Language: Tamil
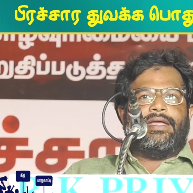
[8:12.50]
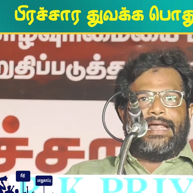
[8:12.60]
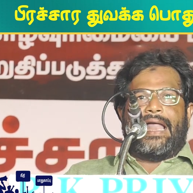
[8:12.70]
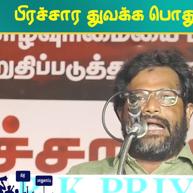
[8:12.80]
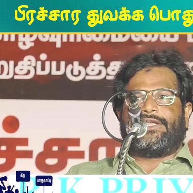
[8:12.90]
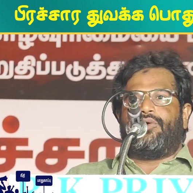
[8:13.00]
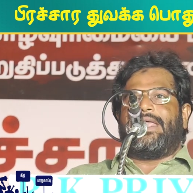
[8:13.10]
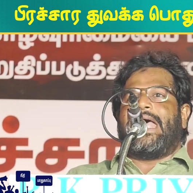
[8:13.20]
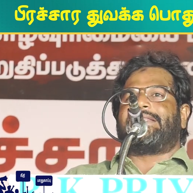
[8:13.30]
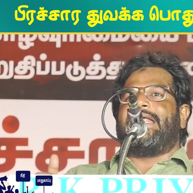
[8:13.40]
இந்த
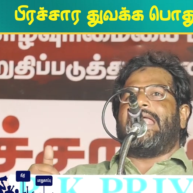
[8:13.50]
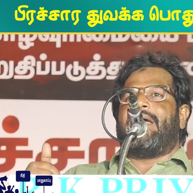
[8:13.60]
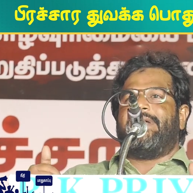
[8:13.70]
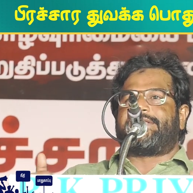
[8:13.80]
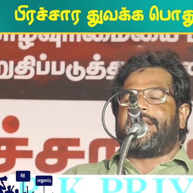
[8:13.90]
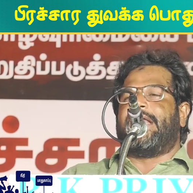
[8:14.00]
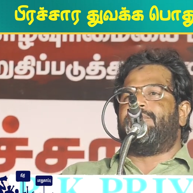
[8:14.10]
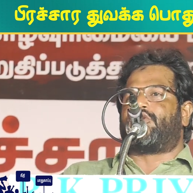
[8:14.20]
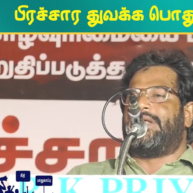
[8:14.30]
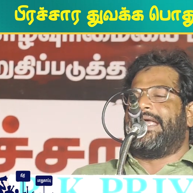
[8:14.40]
நாட்டினுடைய அத்தனை
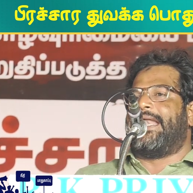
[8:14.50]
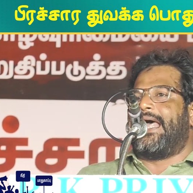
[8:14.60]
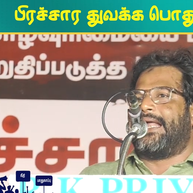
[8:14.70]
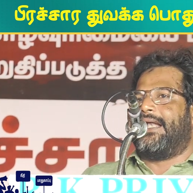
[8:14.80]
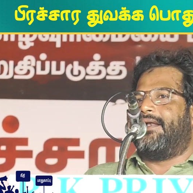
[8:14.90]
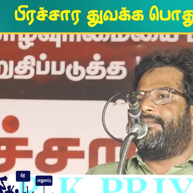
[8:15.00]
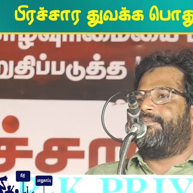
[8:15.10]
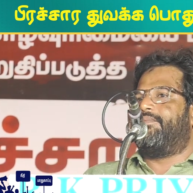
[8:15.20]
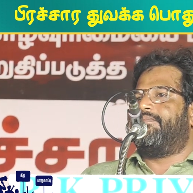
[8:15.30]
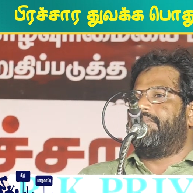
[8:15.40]
அமைச்சர்களும் சொல்லுகிறார்கள்
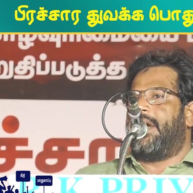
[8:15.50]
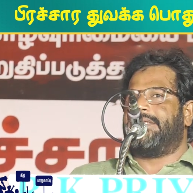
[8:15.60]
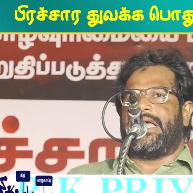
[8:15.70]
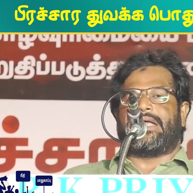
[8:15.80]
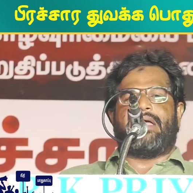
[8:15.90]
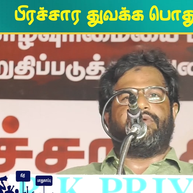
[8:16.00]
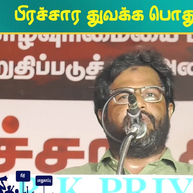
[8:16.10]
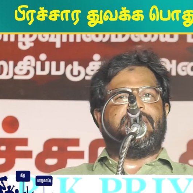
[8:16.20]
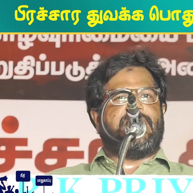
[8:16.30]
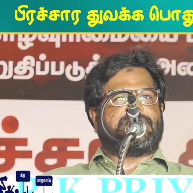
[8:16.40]

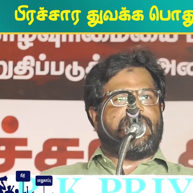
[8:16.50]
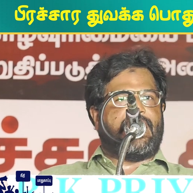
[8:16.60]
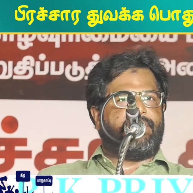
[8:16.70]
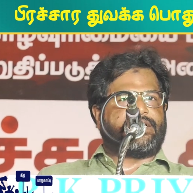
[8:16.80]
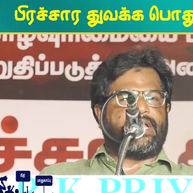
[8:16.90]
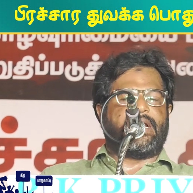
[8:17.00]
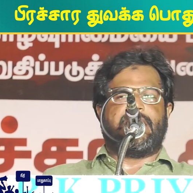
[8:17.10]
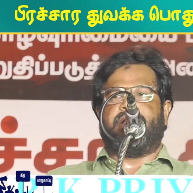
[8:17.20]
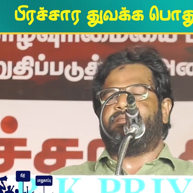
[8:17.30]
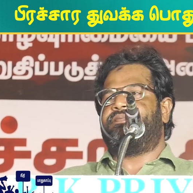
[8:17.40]
பாஜகவினுடைய அத்தனை
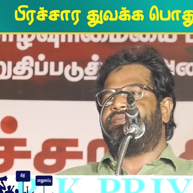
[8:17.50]
அமைச்சர்கள்